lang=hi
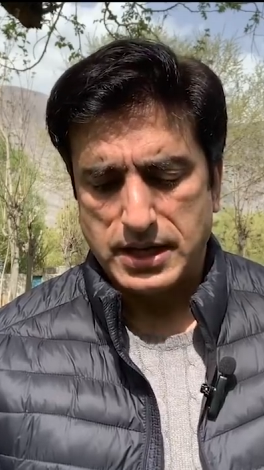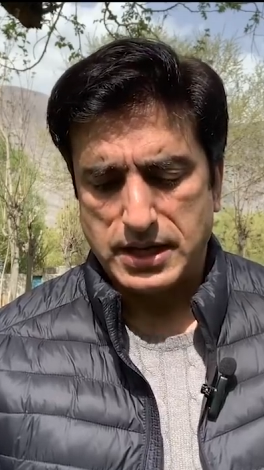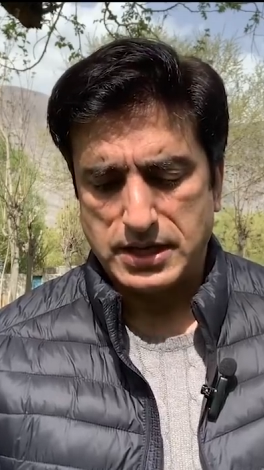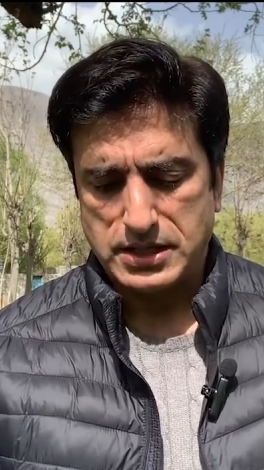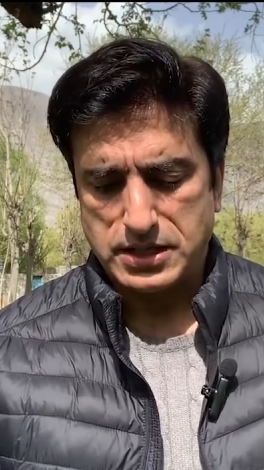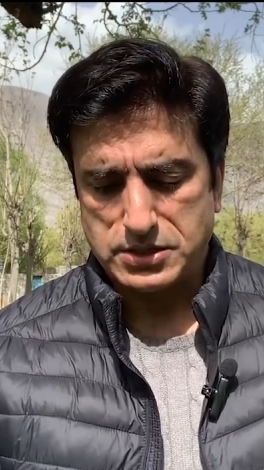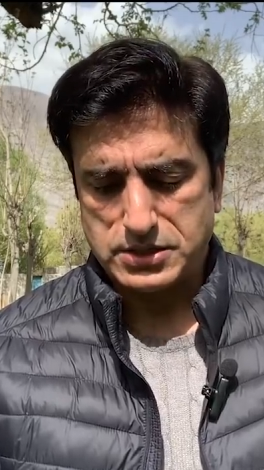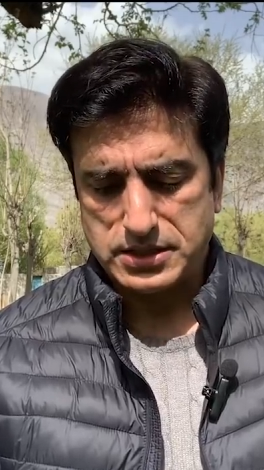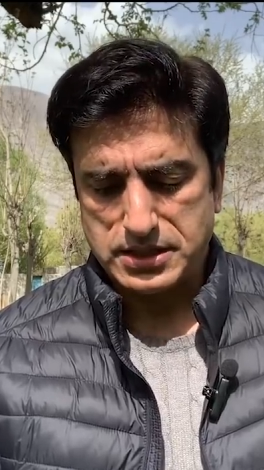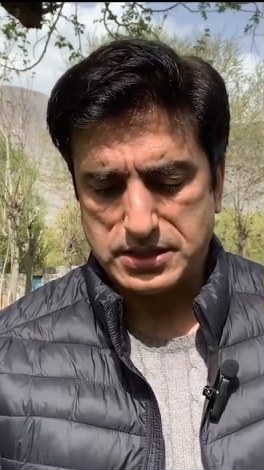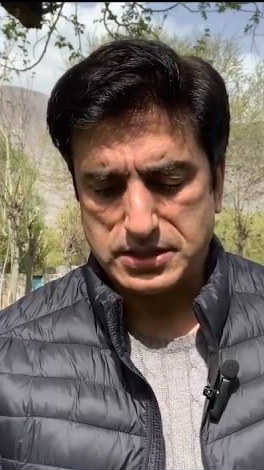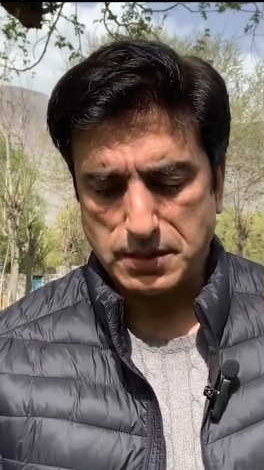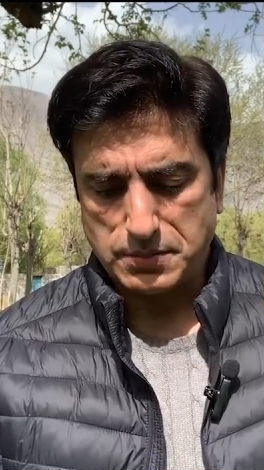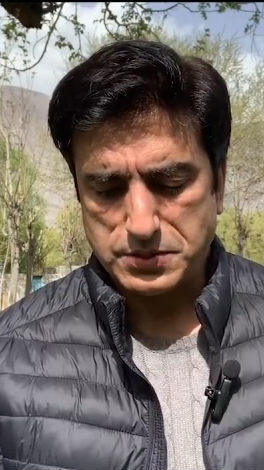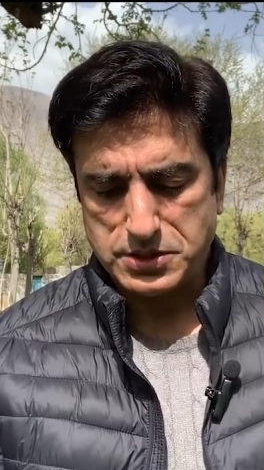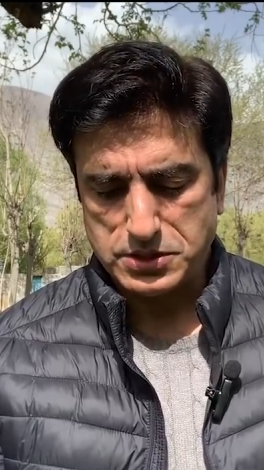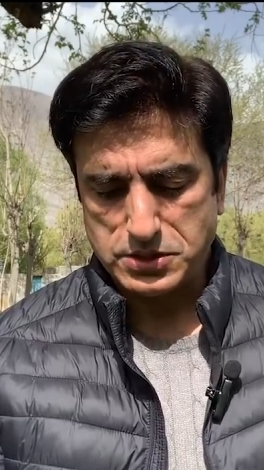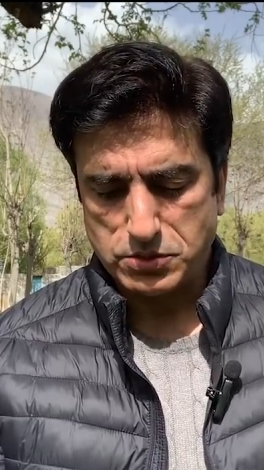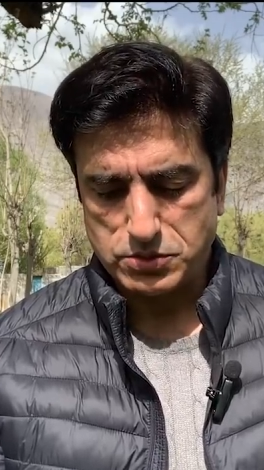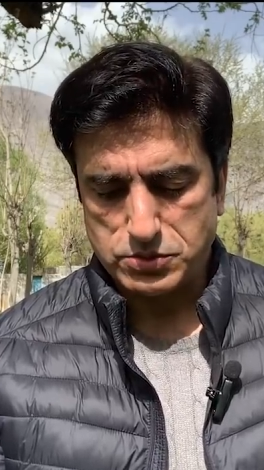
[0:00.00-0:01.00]
इधर ये सब
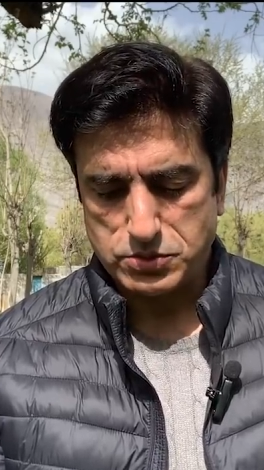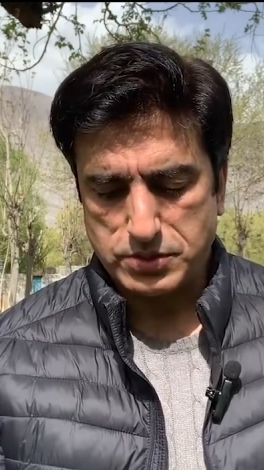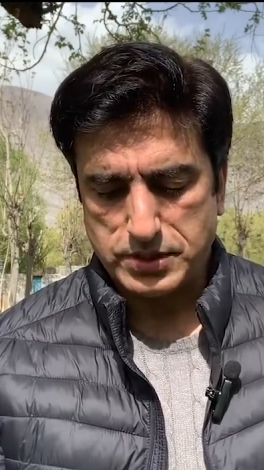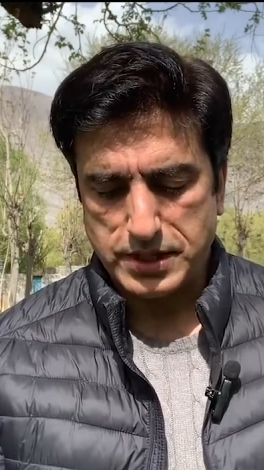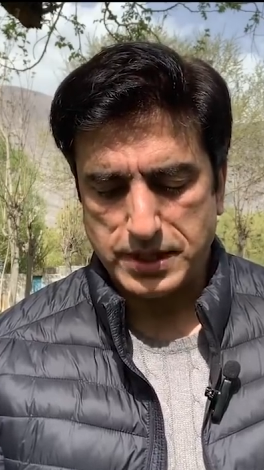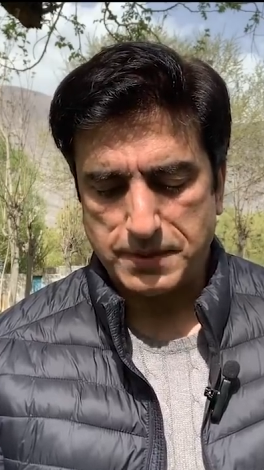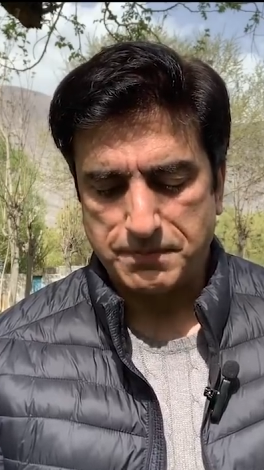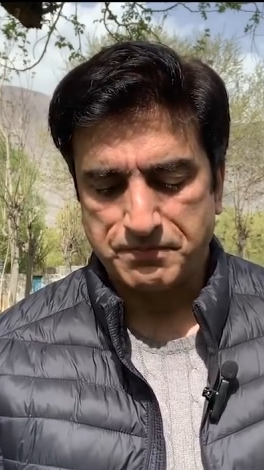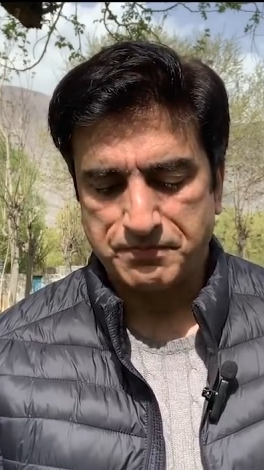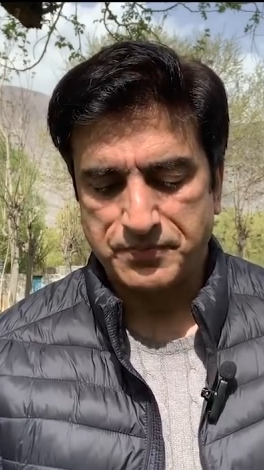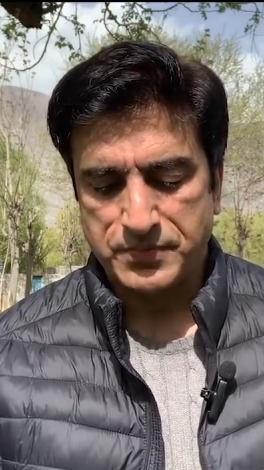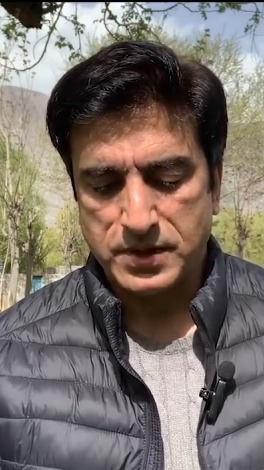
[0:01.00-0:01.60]
चीज़ें हो चुकी हैं